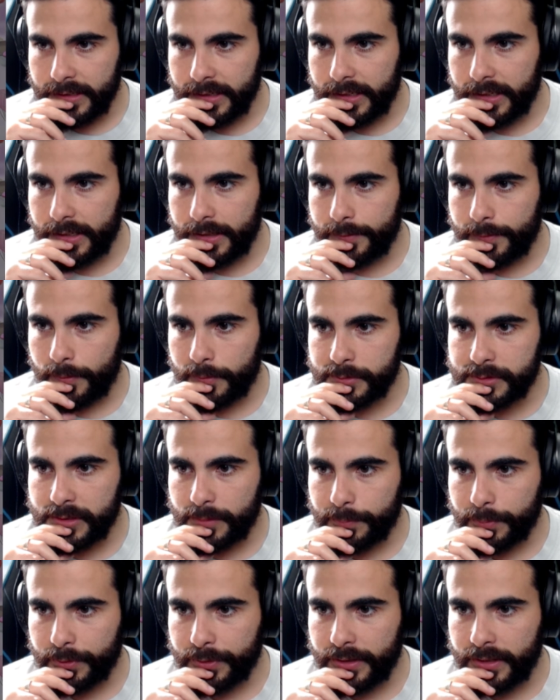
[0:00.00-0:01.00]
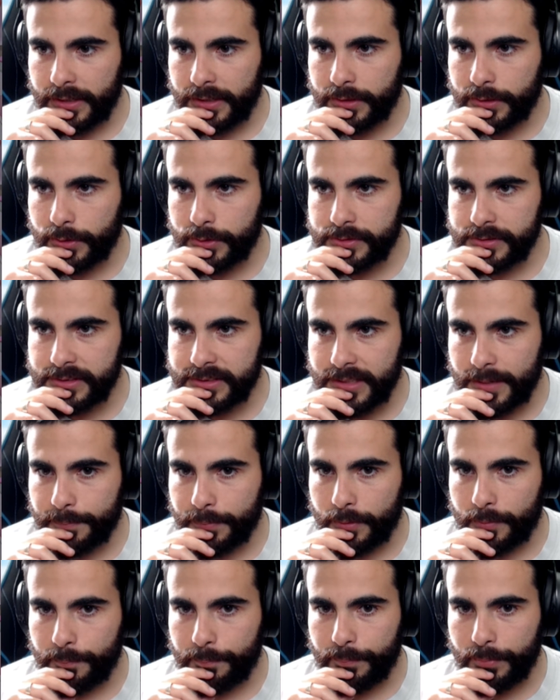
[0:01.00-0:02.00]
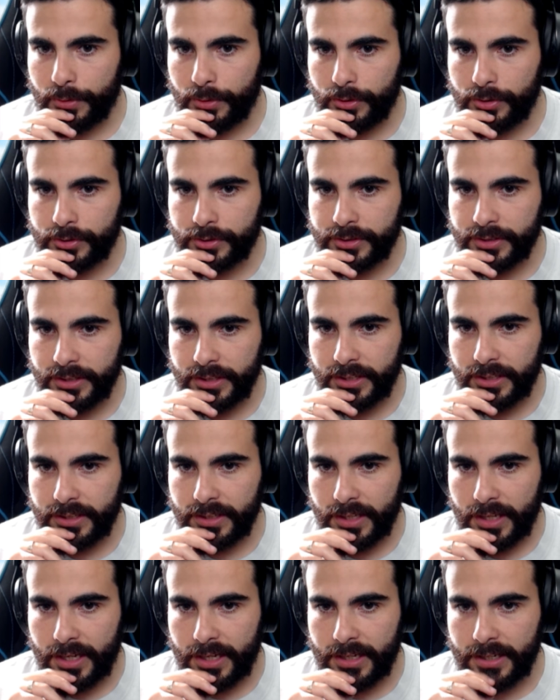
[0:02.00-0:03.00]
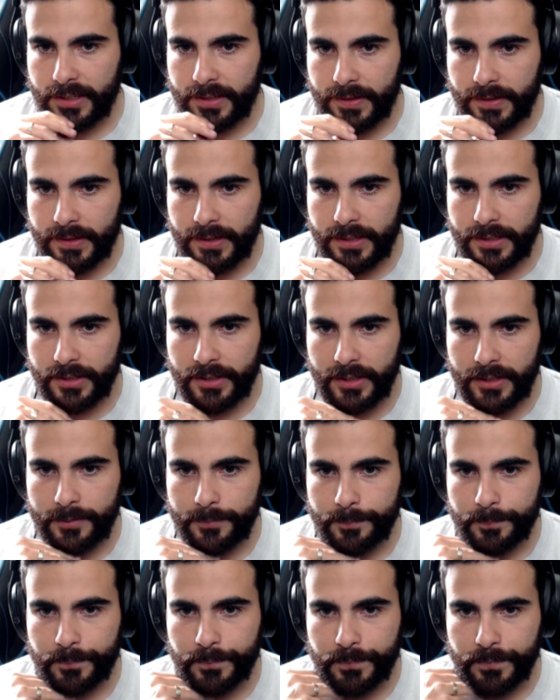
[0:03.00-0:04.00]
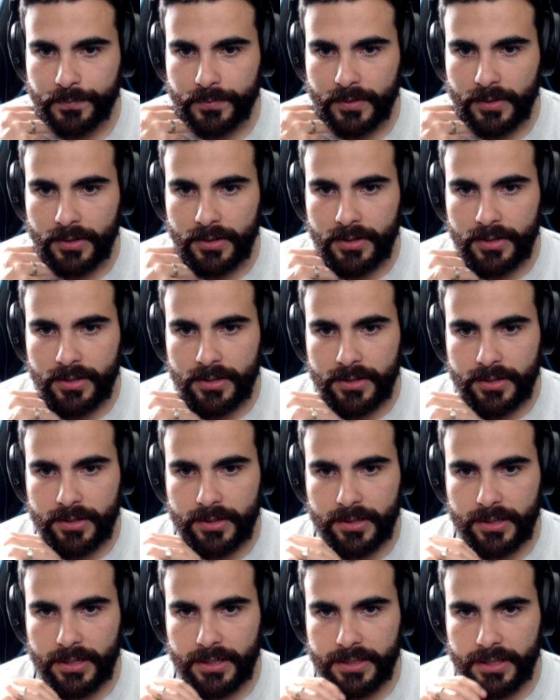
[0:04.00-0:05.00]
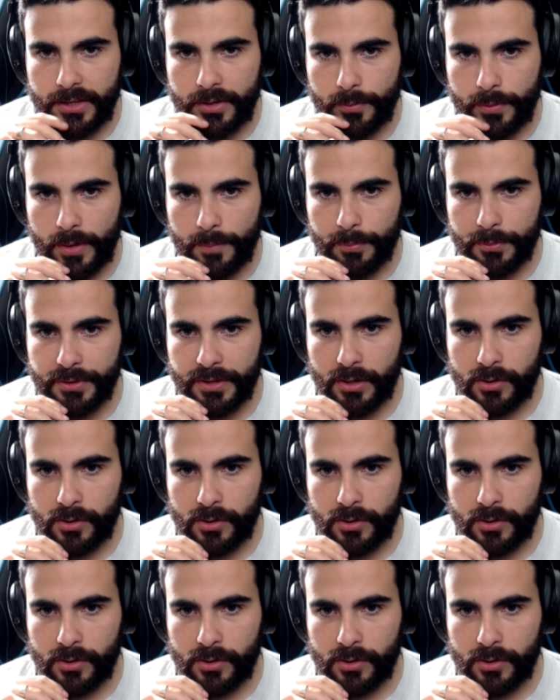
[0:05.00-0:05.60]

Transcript: y vamos a poner entonces a Pompón y a Raña. Raña, yo voy a poner